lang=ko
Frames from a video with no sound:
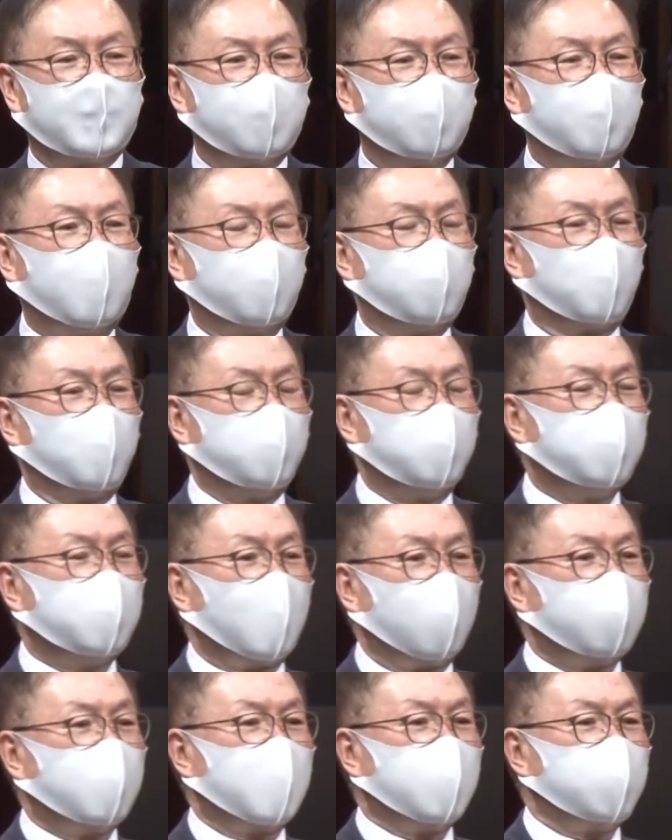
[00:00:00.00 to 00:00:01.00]
때로는
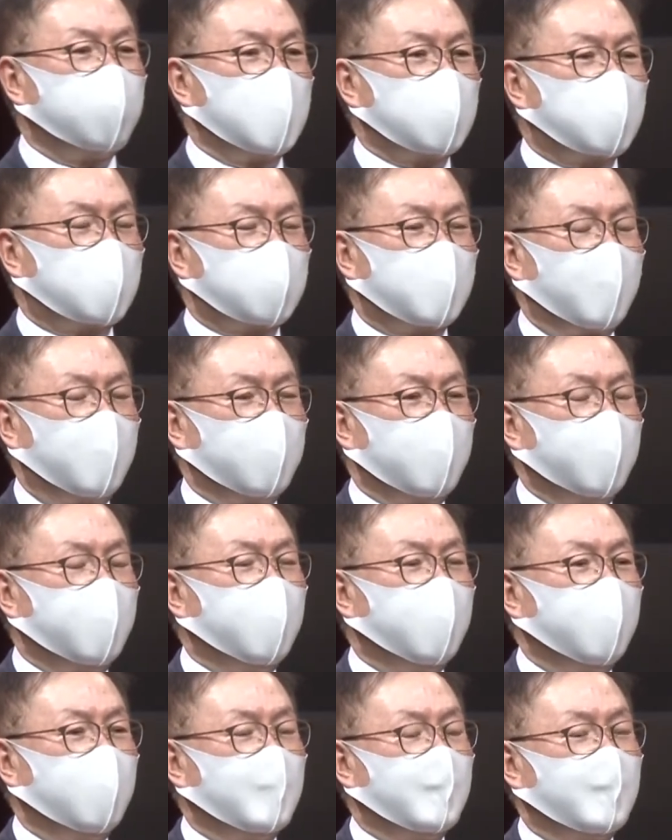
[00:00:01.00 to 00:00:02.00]
하나님의
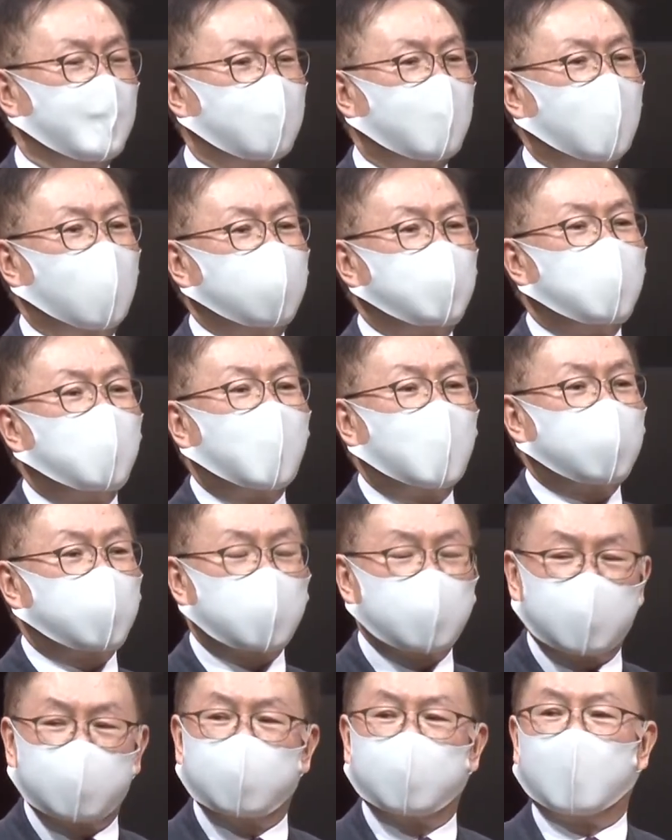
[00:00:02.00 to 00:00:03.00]
시간에
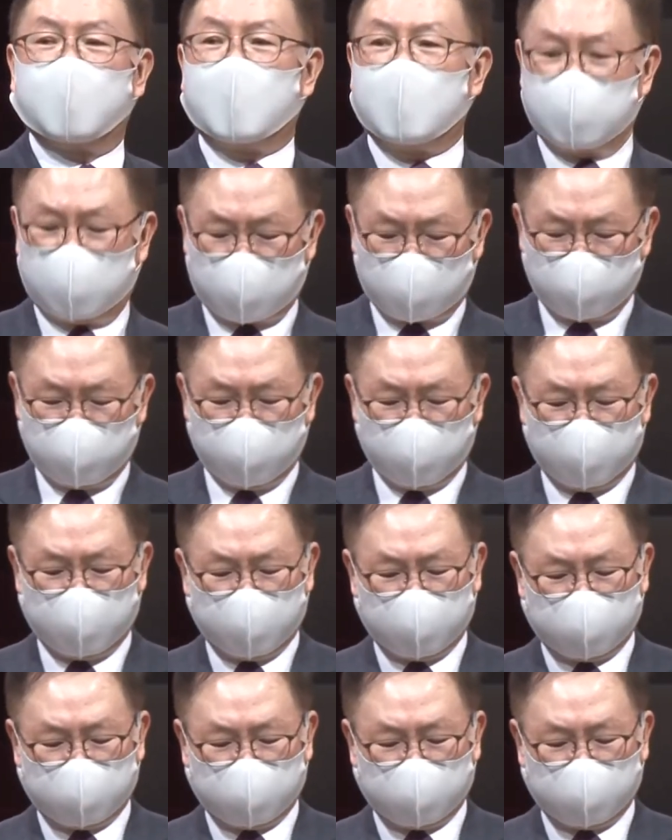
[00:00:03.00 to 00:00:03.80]
가져가시는 때가 있습니다.